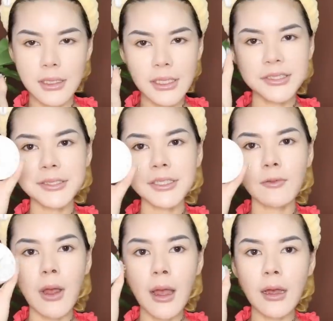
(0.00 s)
อเรียกสั้
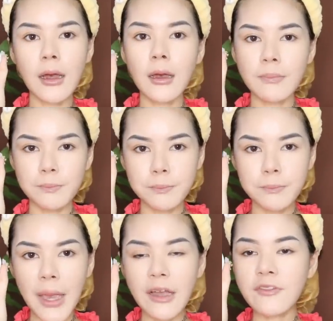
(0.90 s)
นๆว่า
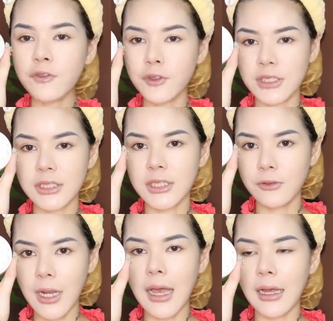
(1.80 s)
แป้งฝุ่นเจ้า
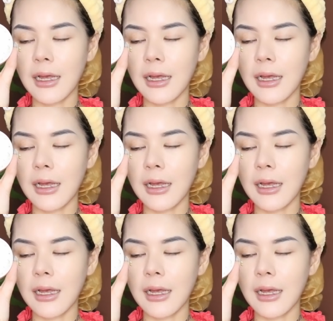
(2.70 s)
นาง